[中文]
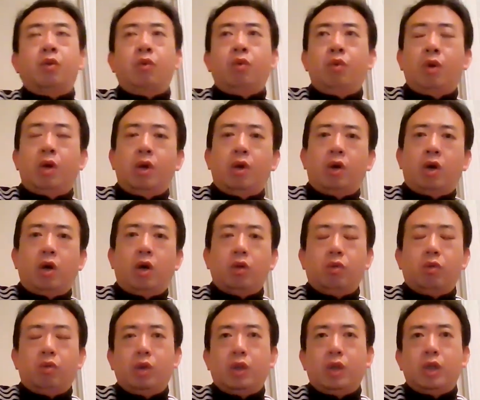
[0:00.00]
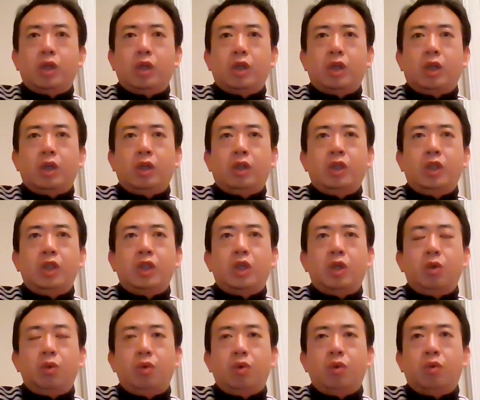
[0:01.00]
纽约有好多的这个既
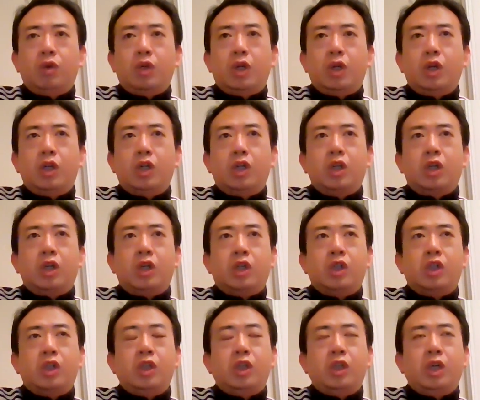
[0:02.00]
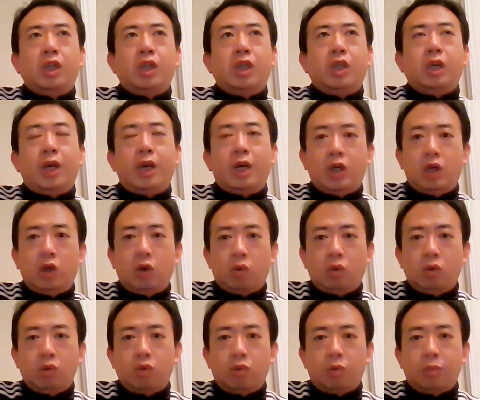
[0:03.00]
是旅游城市，世界的联合
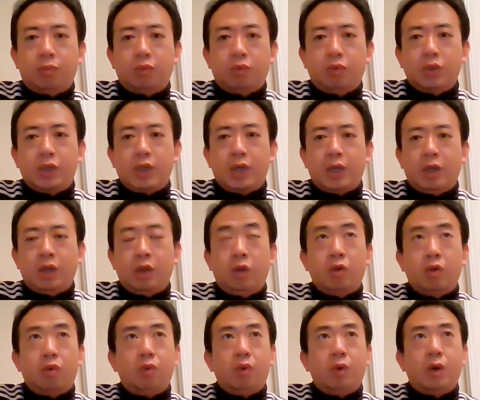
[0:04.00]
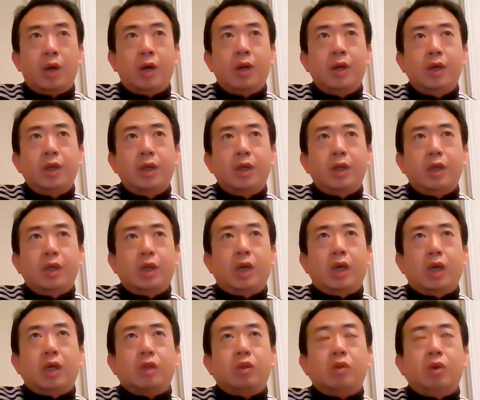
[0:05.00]
国总部在纽约
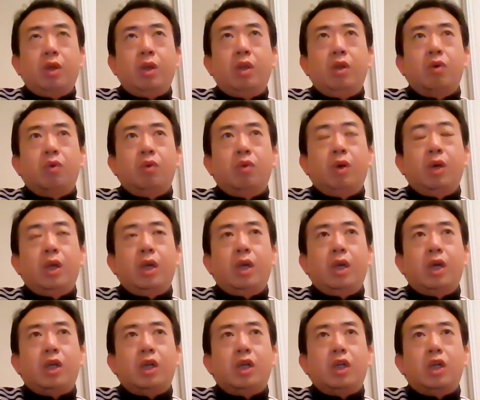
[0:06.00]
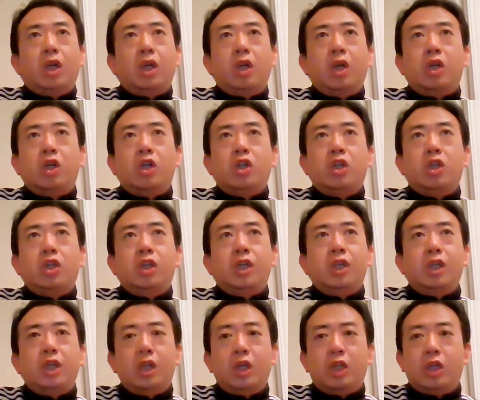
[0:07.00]
啊，所以纽约应该是是一个世界
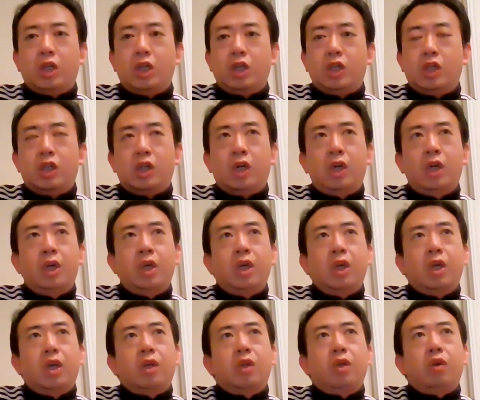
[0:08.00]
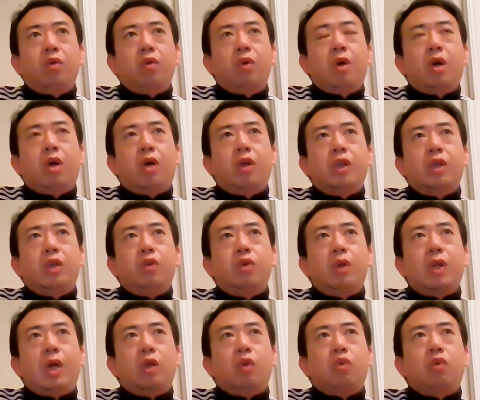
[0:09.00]
性的城市。纽约好像
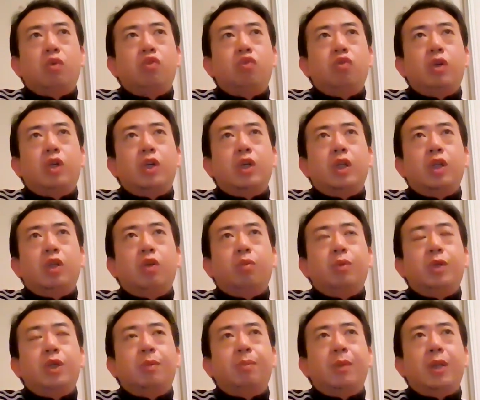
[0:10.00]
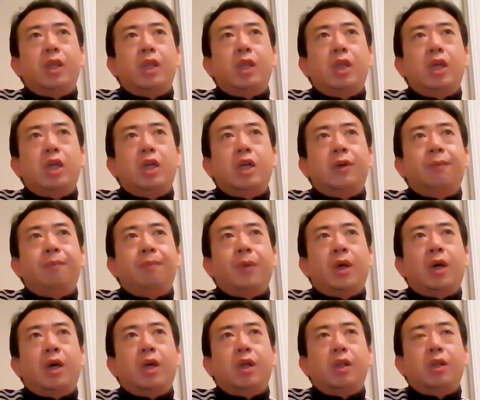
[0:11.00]
绝大多数的人都不是本地人
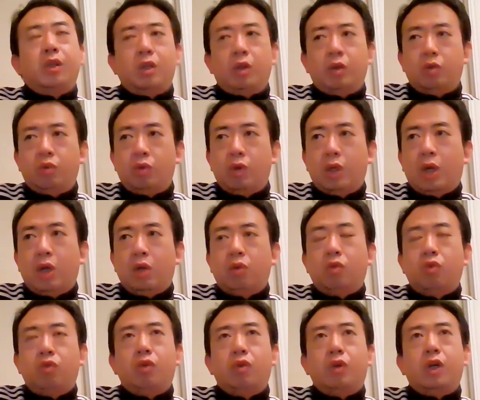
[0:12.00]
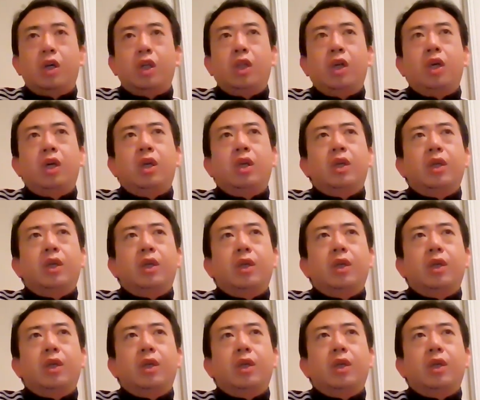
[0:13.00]
啊，这绝大多数可能，